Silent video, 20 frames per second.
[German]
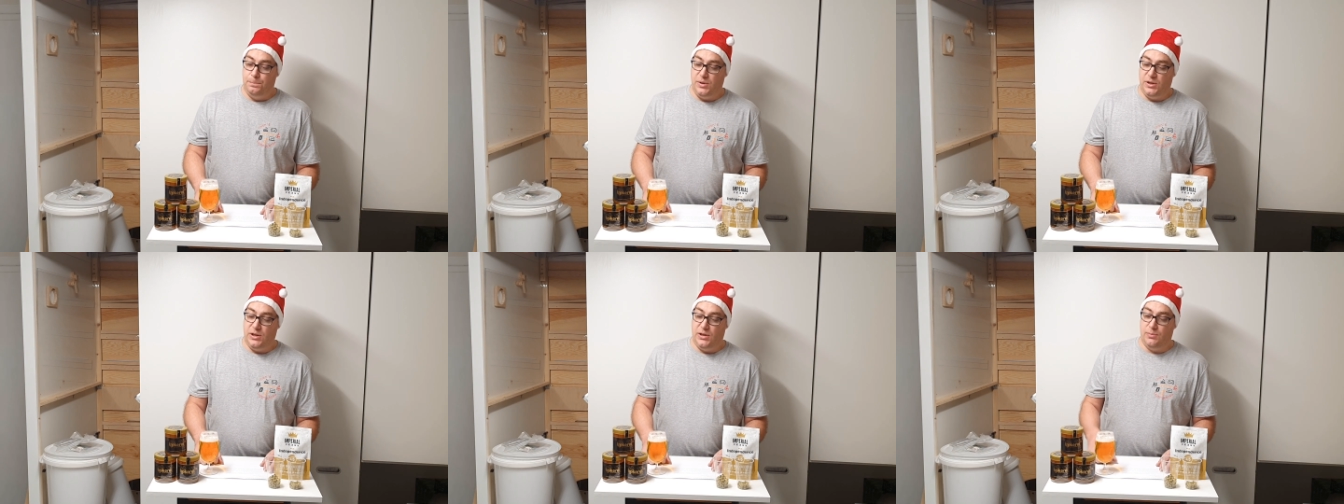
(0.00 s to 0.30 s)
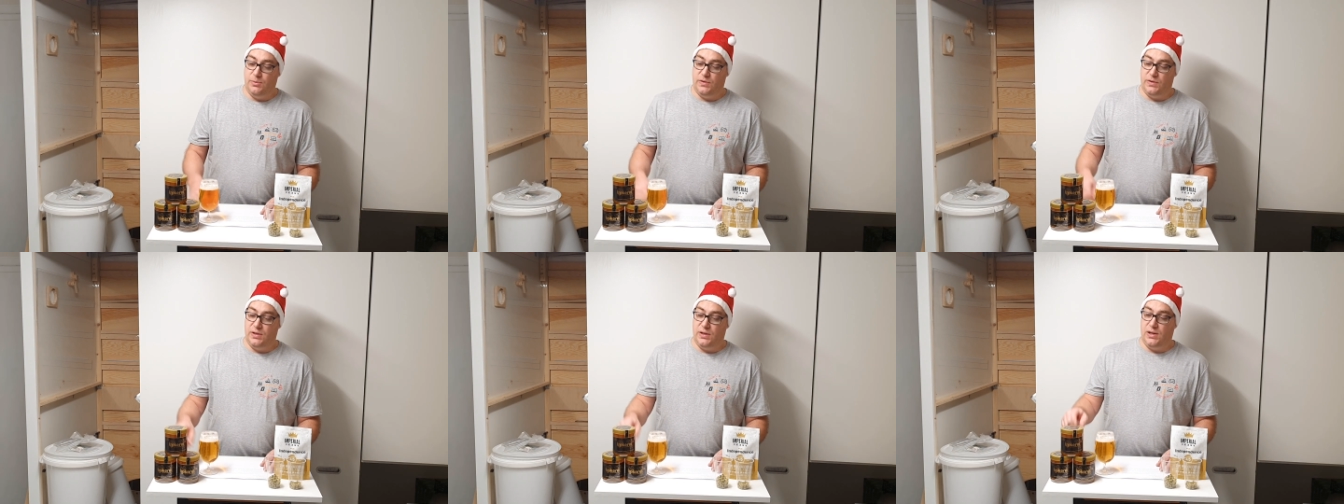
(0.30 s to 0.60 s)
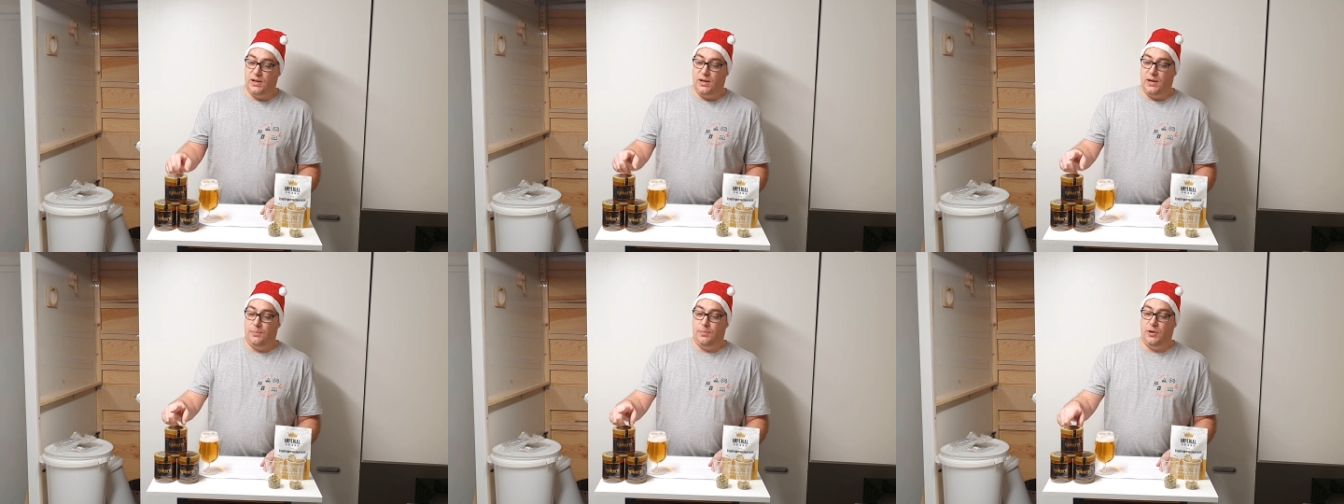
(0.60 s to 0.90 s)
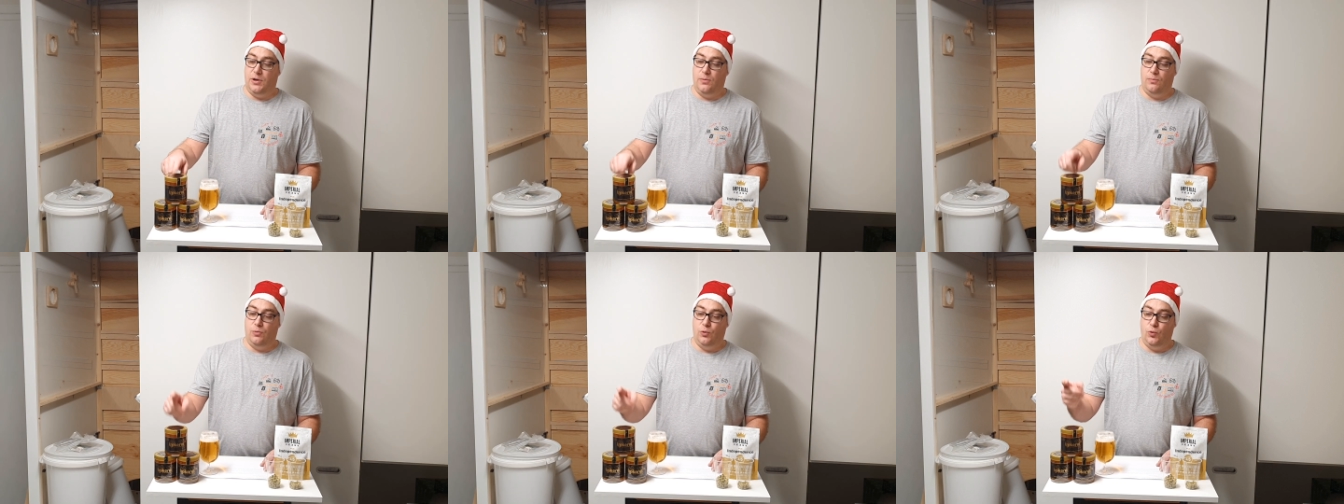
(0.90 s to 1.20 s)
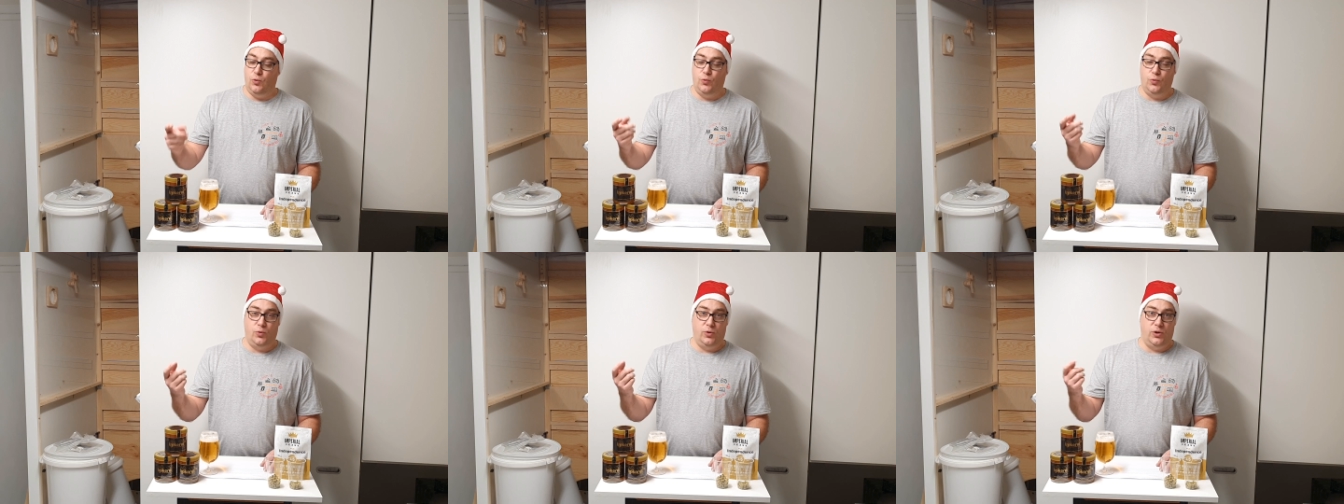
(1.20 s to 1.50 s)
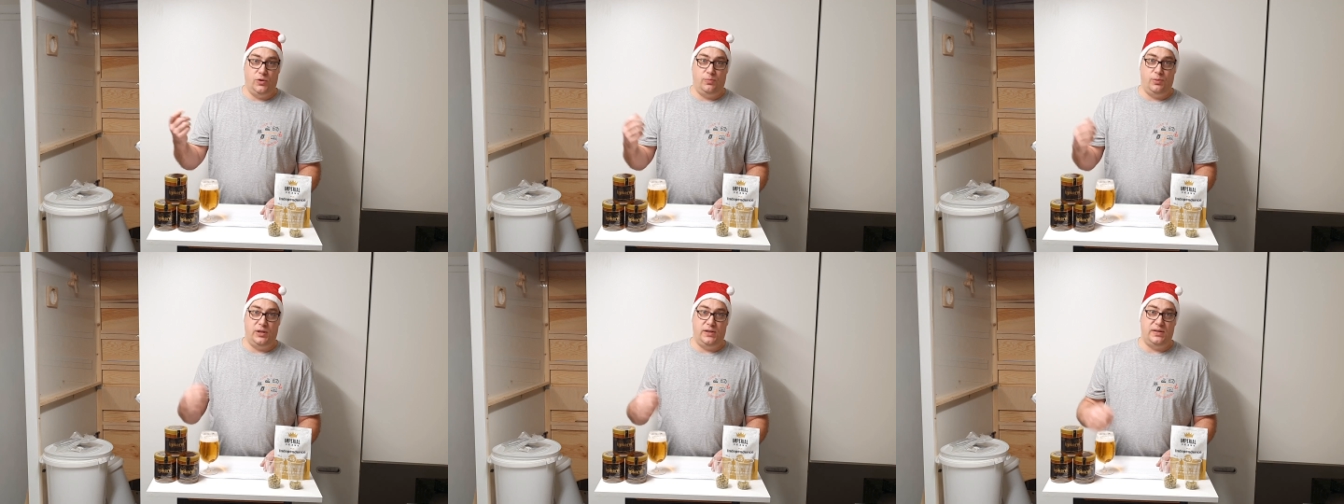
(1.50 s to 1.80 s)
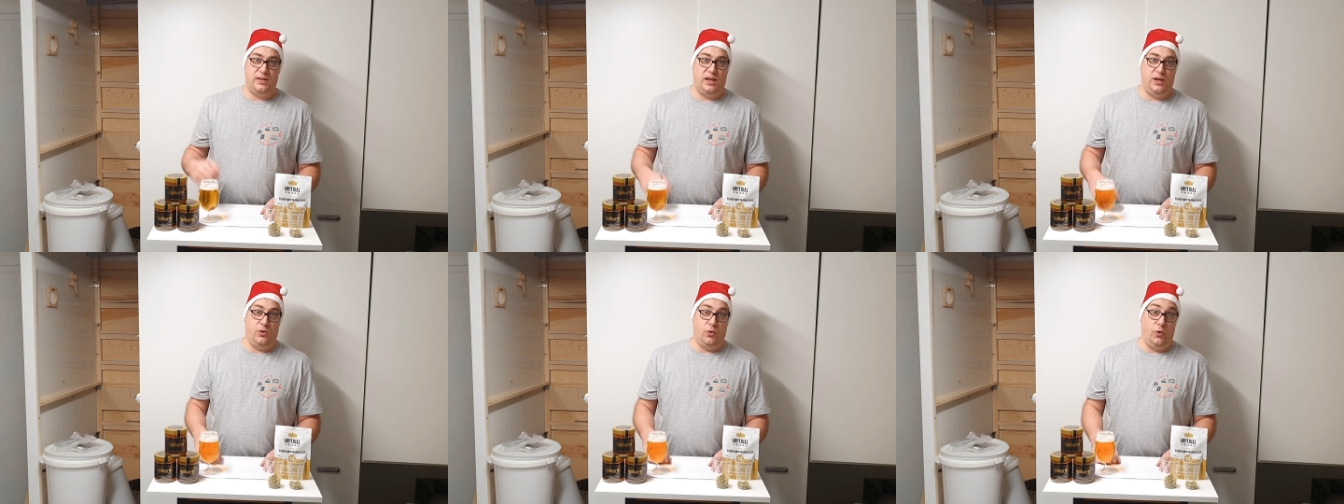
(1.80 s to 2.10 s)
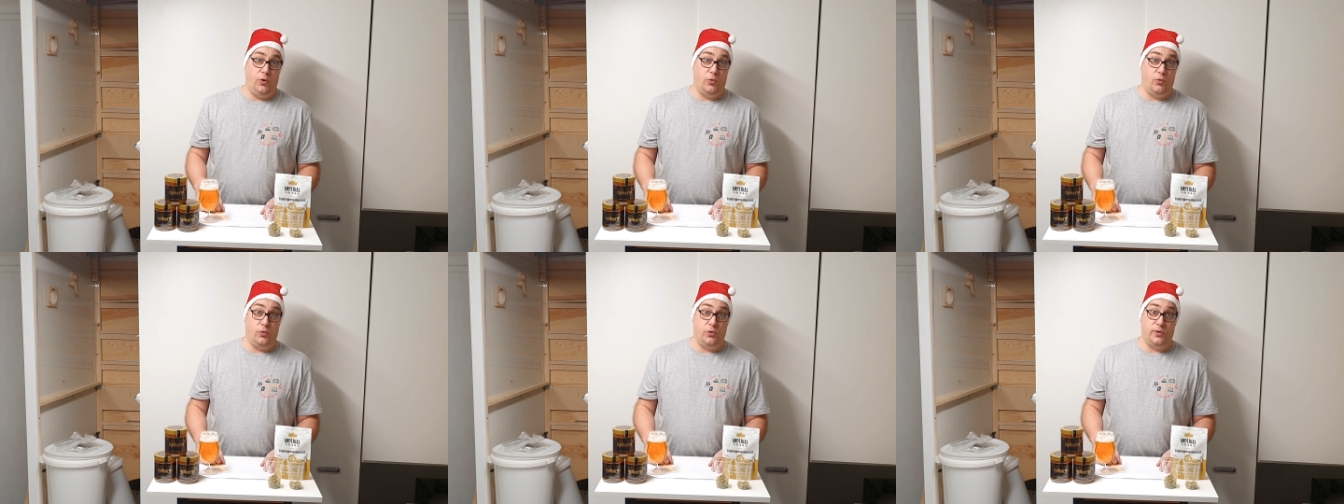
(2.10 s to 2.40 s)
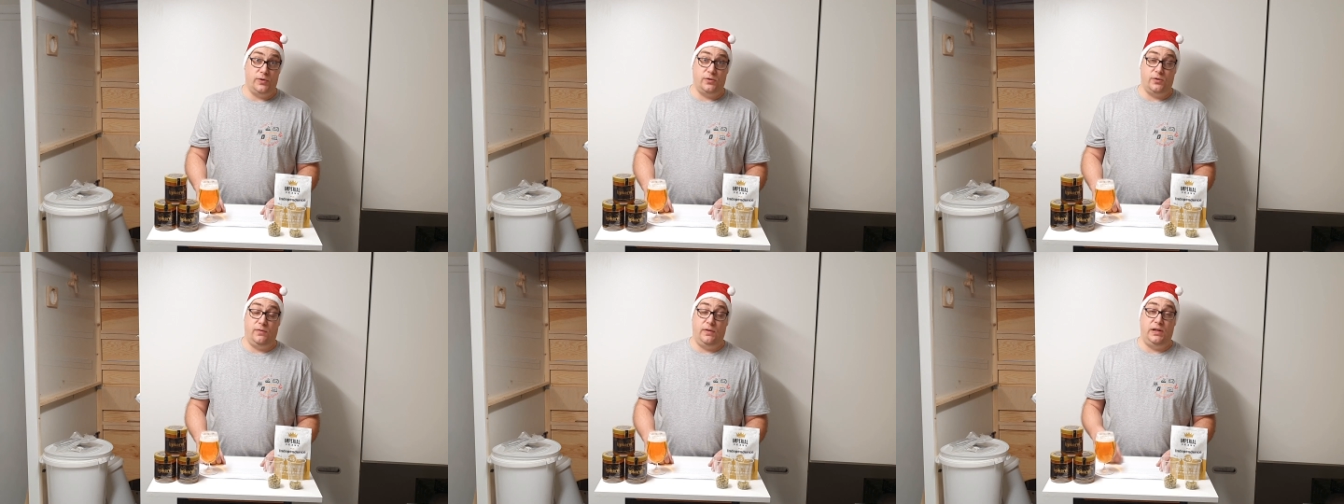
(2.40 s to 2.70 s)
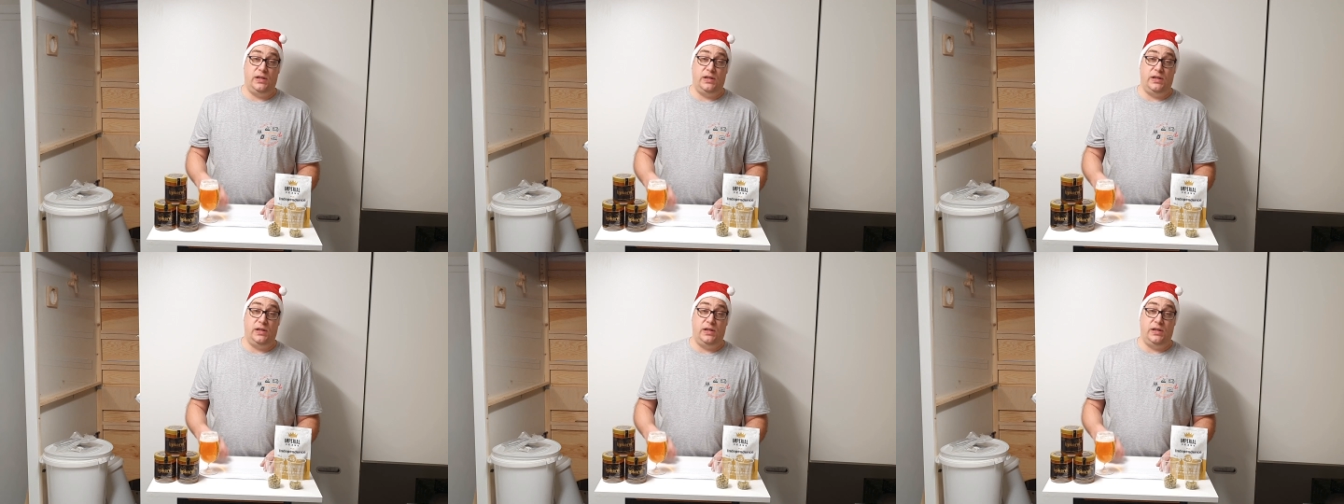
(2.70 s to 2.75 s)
bin ich mit Sicherheit bei einem Blütenhonig bei 10 Euro oder so.